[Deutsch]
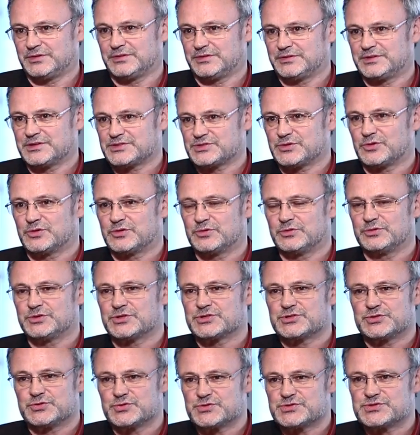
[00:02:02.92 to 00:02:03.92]
äh, das auch
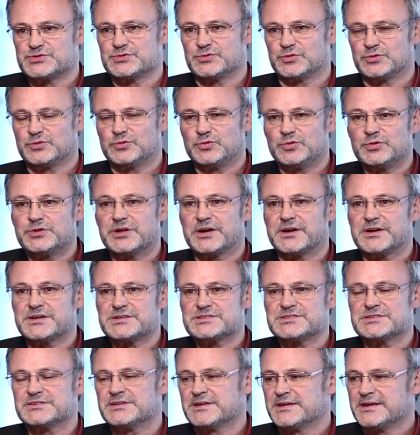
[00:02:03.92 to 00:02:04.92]
unterstützen und
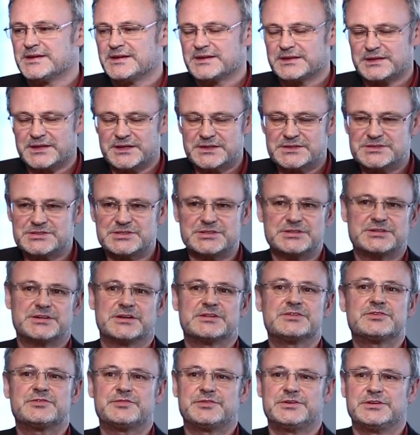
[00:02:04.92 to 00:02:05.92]
gutheißen, kennen sich
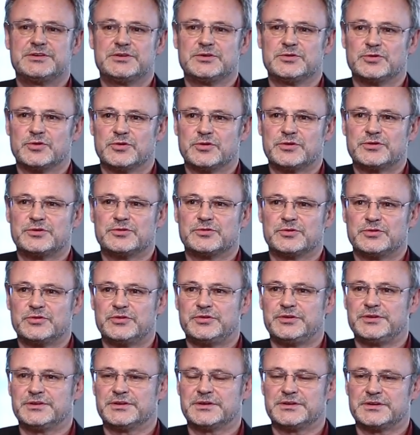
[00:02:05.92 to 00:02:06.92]
ganz viele Leute und
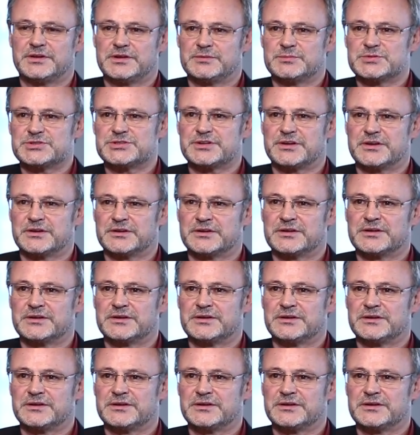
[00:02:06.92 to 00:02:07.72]
ziehen an einem Strang.